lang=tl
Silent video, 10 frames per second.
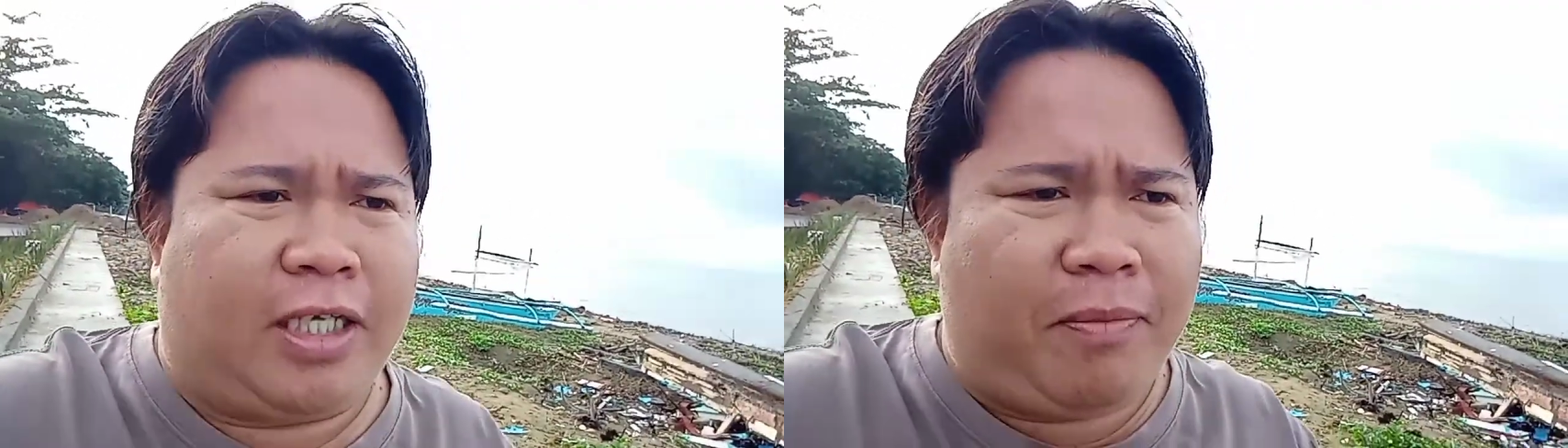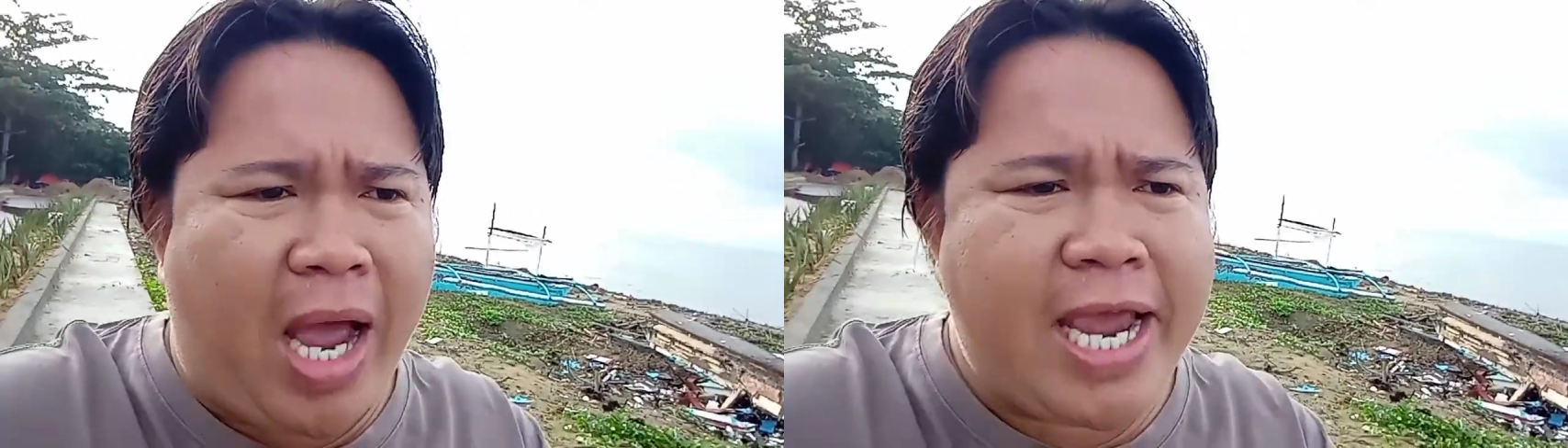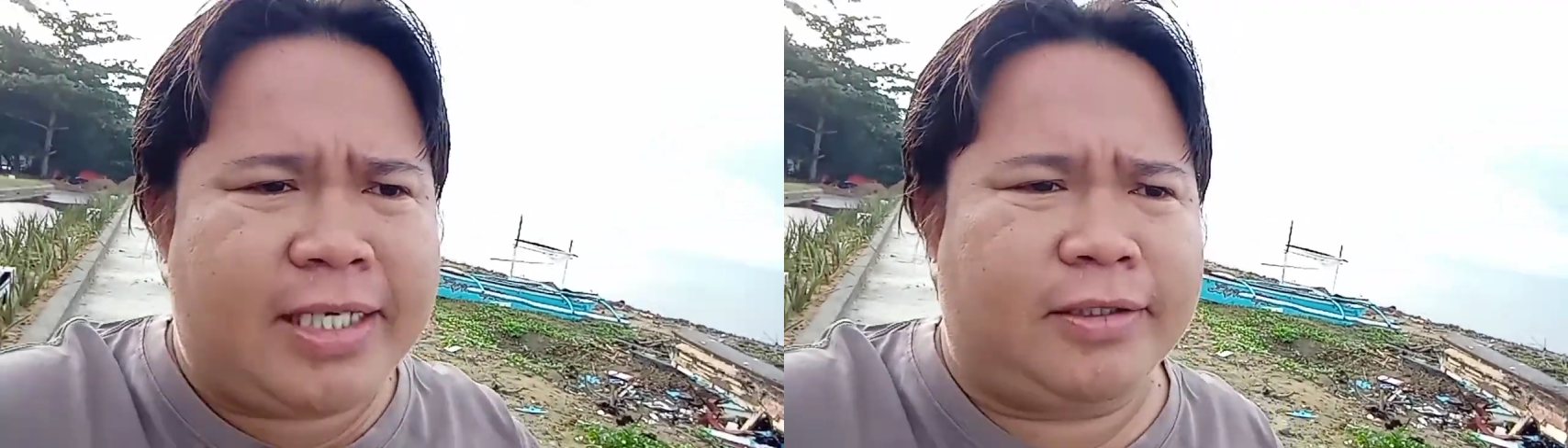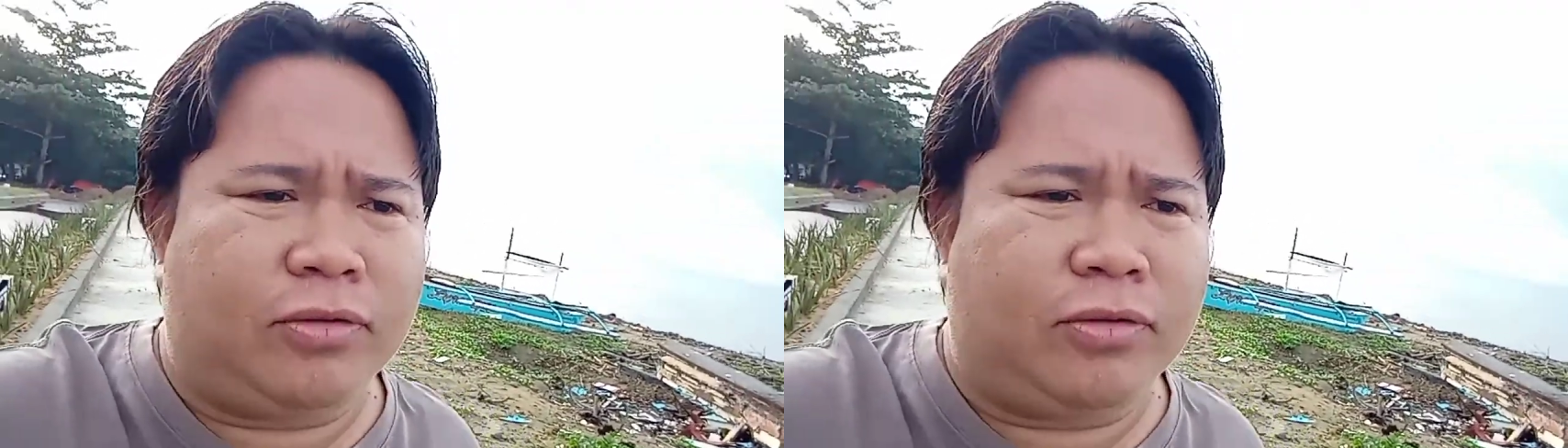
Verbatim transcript: kabahin